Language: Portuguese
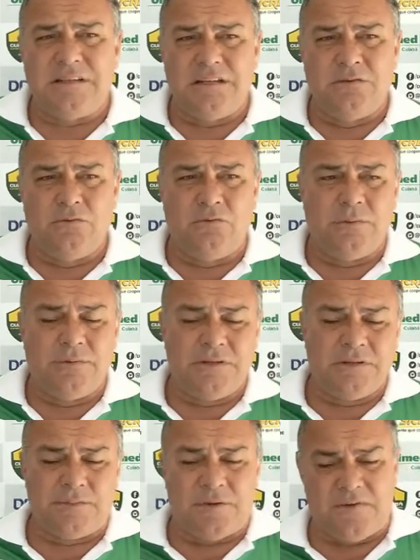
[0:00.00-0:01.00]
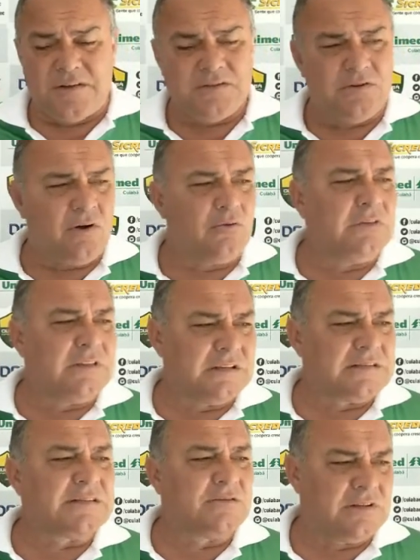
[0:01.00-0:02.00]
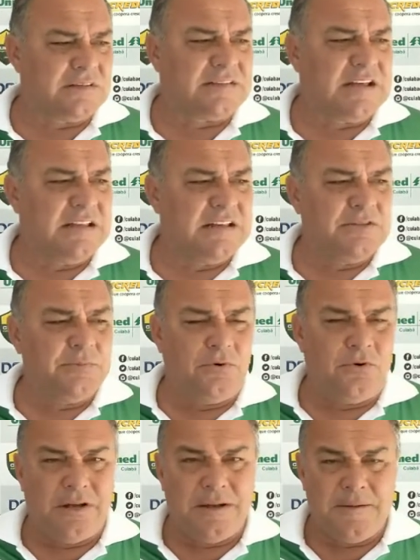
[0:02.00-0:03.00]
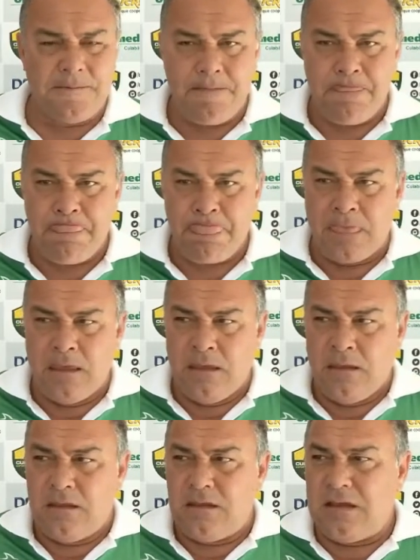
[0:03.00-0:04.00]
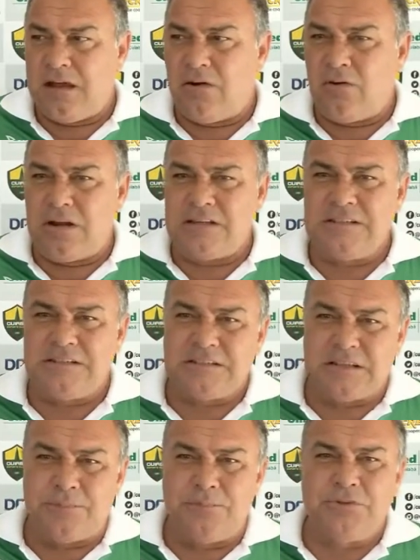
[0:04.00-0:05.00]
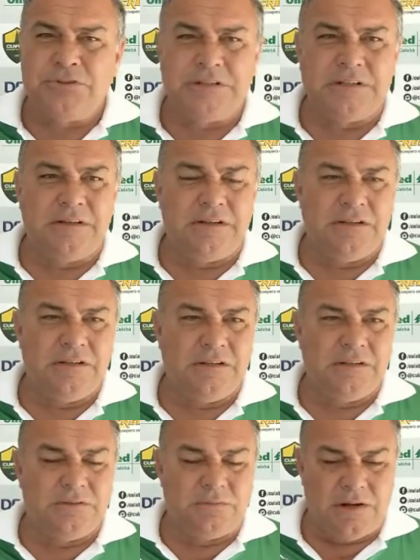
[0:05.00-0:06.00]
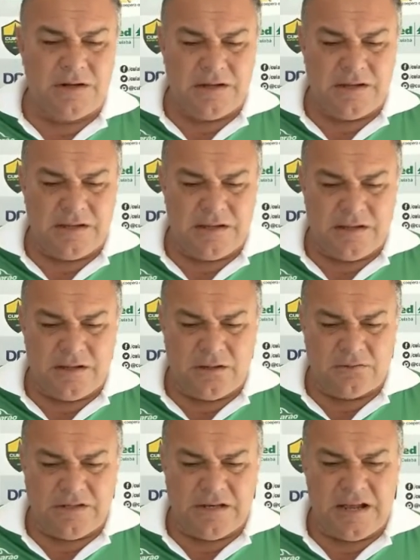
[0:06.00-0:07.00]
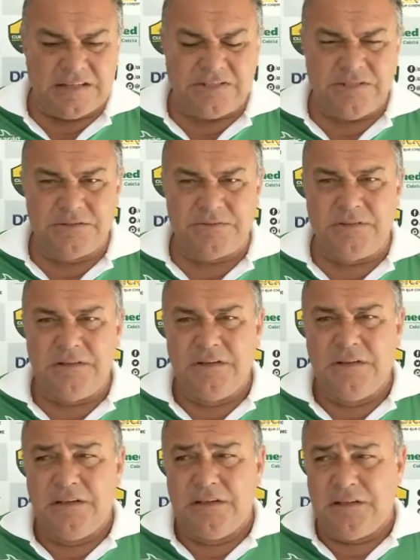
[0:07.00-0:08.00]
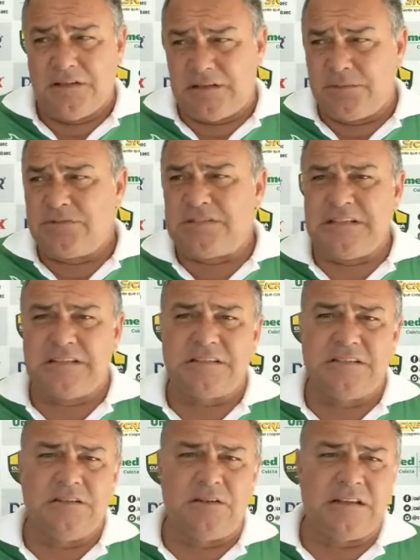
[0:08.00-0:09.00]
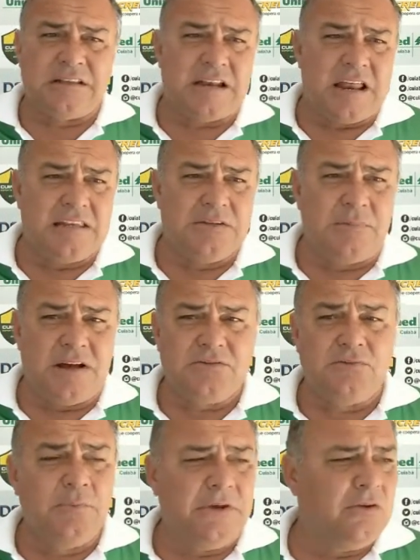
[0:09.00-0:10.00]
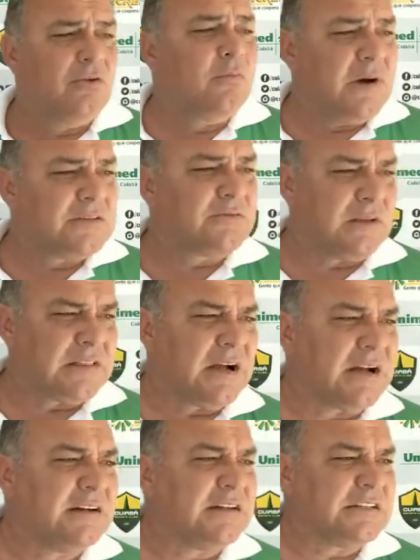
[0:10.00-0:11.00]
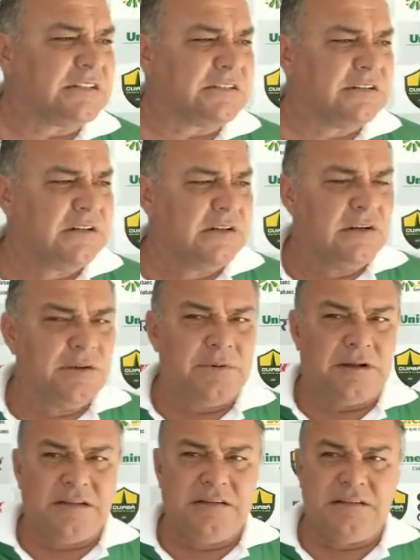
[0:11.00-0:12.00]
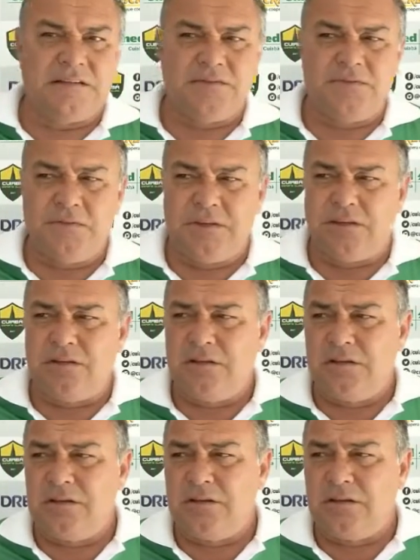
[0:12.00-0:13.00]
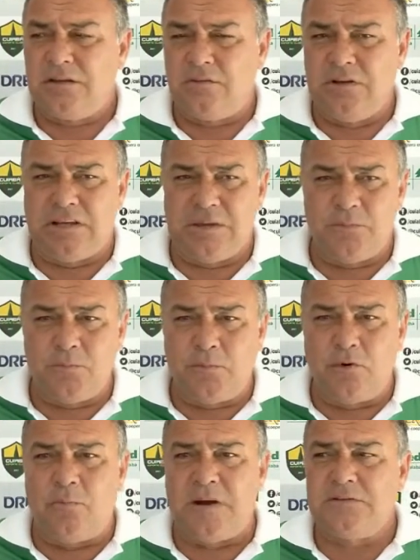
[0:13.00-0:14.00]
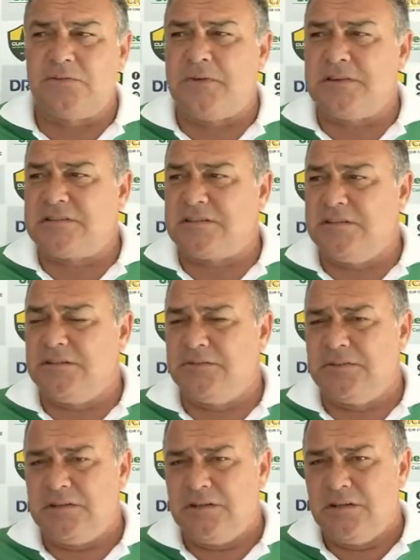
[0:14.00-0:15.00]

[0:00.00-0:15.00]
tendo um homem para fazer uma contenção e a saída de bola. E agora a gente está puxando aí uma alternativa e estamos testando a entrada de mais um meio ou mais um atacante, para que a gente fique com a equipe um pouco mais ofensiva.